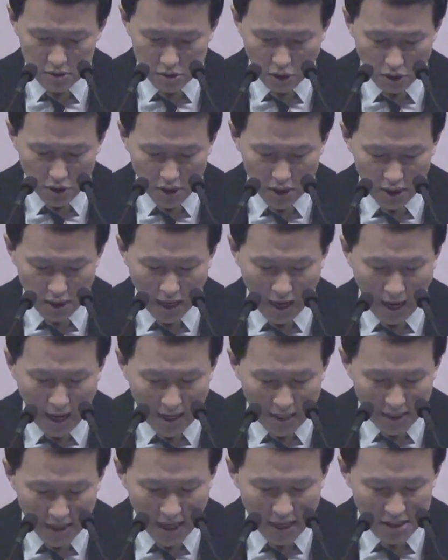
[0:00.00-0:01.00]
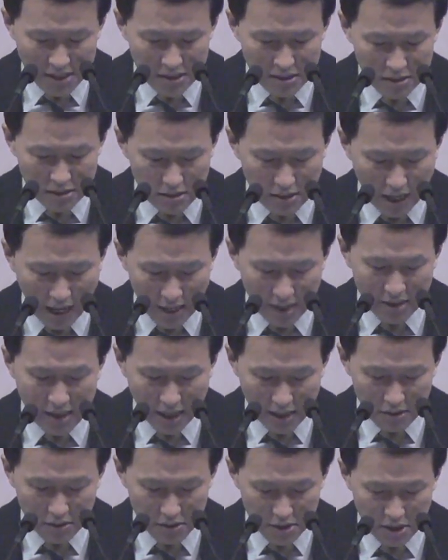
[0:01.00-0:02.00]
너희에게 알게 하신
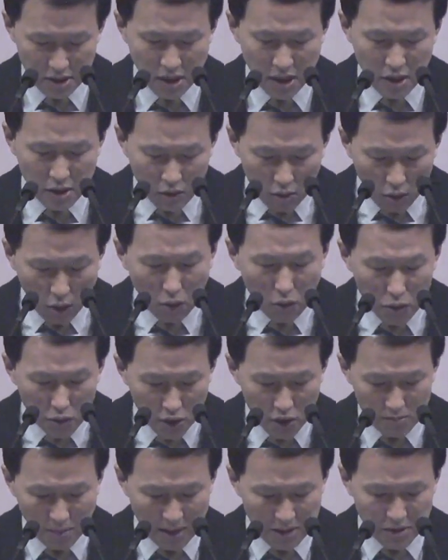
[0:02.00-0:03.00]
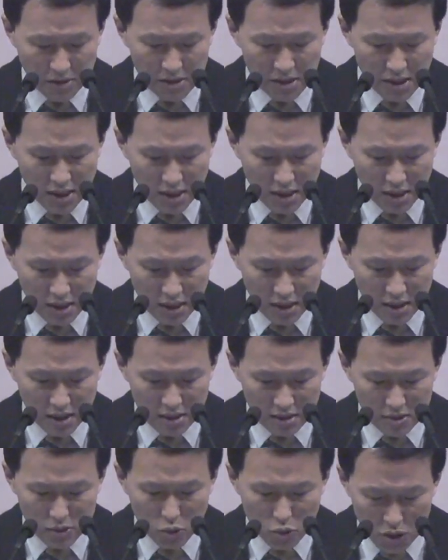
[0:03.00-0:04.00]
알게 한 것이 공교에 만든
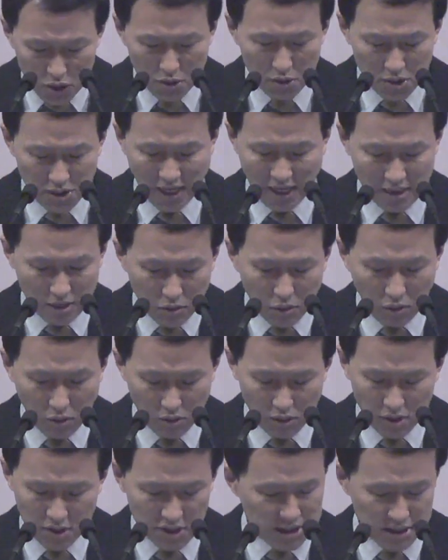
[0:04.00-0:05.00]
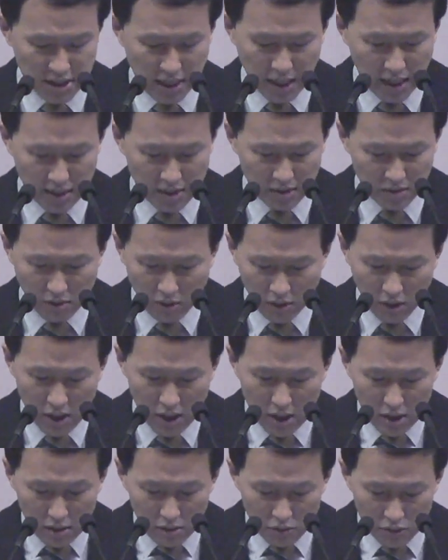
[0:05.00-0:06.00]
이야기를 쫓은 것이 아니고 신화가 아니고
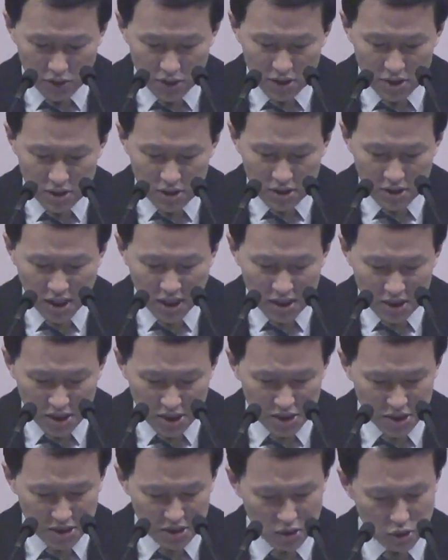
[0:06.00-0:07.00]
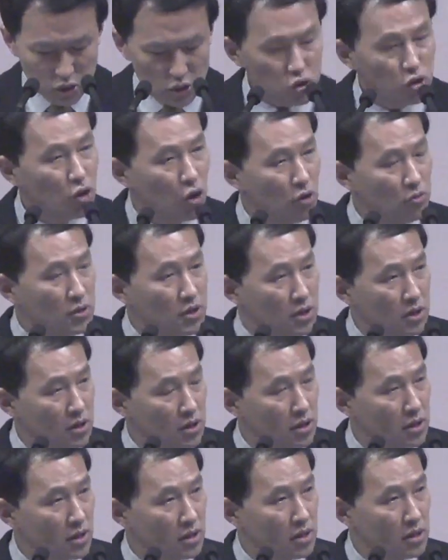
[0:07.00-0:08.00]
우리는 그의 크신 위험을
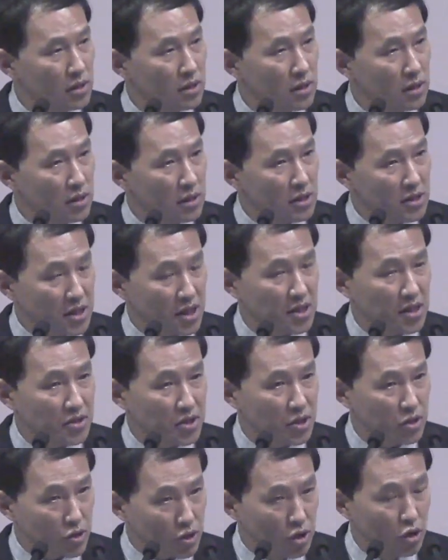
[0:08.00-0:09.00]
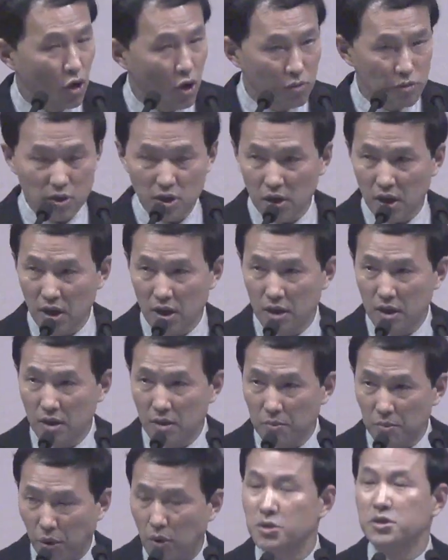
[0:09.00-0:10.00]
이 제자들이 위험을
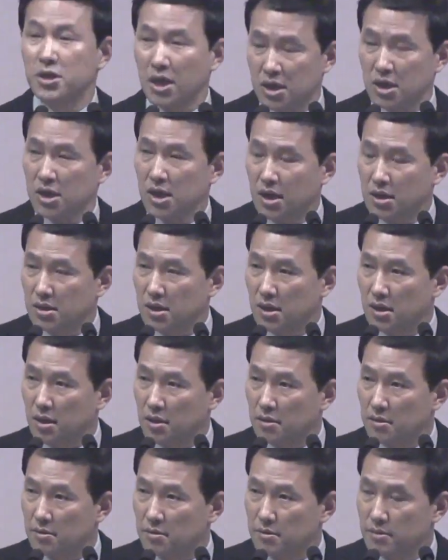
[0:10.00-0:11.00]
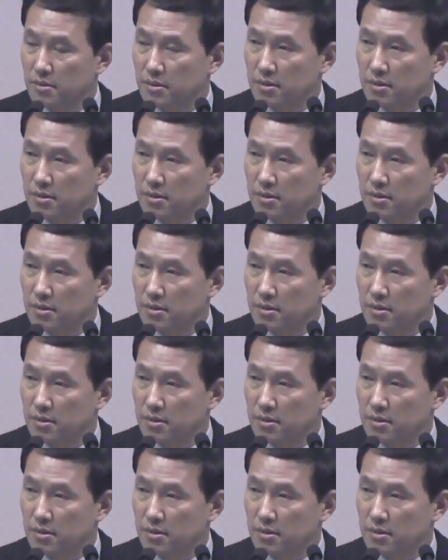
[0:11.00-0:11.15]
본 자들이라고 그러잖아요.